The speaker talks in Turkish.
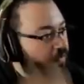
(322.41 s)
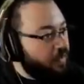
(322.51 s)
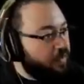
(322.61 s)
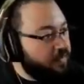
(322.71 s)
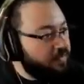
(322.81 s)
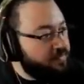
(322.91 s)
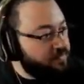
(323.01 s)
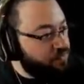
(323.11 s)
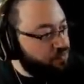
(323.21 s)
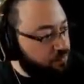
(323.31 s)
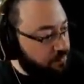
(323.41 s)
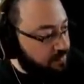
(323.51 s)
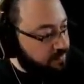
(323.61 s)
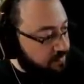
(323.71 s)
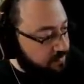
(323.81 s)
KKTC
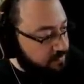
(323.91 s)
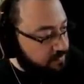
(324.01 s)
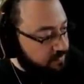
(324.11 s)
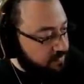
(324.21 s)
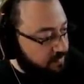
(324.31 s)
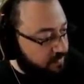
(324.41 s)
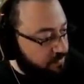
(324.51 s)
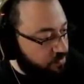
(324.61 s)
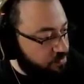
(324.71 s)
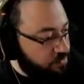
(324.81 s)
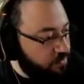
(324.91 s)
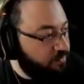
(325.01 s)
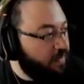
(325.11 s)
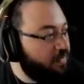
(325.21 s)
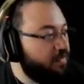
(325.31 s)
Cumhurbaşkanının cacıklığına ne
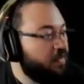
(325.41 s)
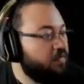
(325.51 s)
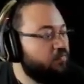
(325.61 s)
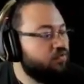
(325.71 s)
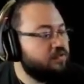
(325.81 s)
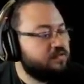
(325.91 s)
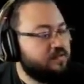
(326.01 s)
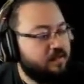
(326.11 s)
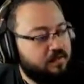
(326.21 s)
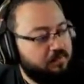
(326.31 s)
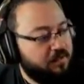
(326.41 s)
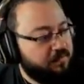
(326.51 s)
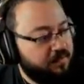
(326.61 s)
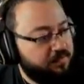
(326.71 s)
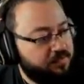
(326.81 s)
diyorsun? Valla abi onu hiç takip
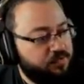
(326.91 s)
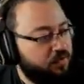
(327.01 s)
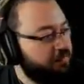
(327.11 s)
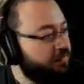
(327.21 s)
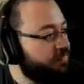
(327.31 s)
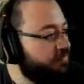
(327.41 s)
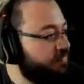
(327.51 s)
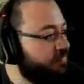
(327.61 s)
etmedim, hiç görmedim.